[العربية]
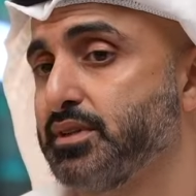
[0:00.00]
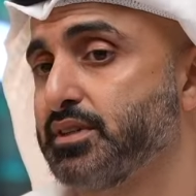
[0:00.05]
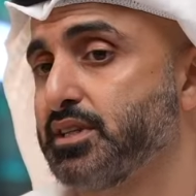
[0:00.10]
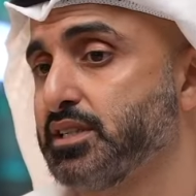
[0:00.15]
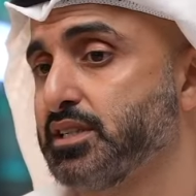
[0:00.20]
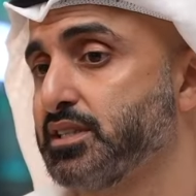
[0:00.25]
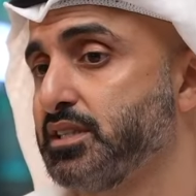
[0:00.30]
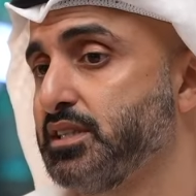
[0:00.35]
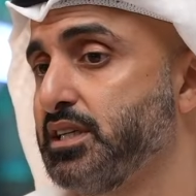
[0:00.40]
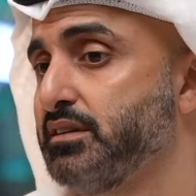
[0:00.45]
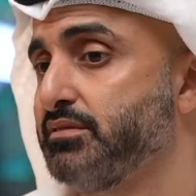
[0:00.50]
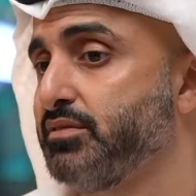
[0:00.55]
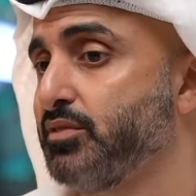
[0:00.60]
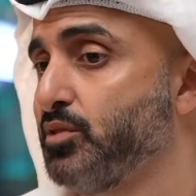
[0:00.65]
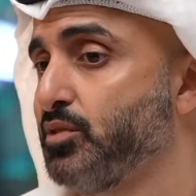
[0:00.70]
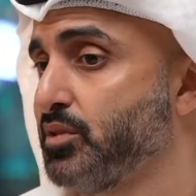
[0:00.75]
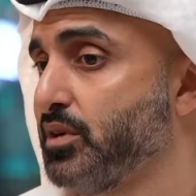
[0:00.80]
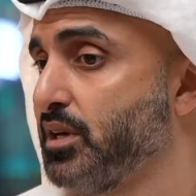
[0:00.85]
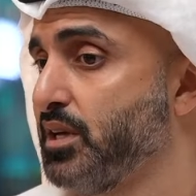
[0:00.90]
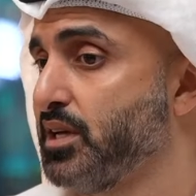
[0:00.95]
تصنيف
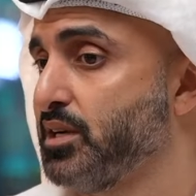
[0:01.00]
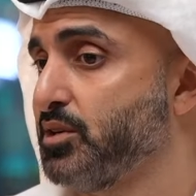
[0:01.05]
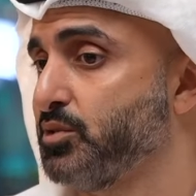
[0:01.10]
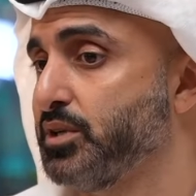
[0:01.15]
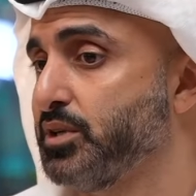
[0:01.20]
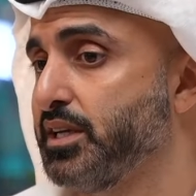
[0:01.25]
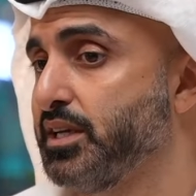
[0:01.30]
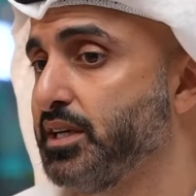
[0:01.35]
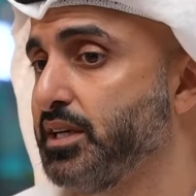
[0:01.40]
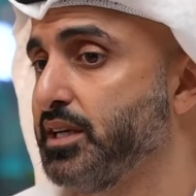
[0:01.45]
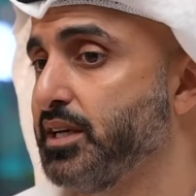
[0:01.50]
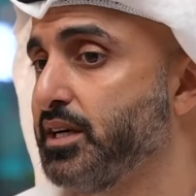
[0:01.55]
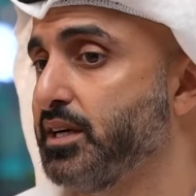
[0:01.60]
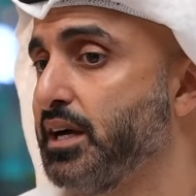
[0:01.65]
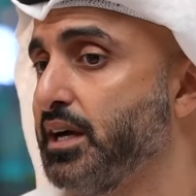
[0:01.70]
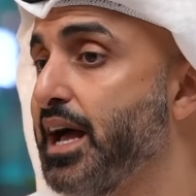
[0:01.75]
اوكلا وهي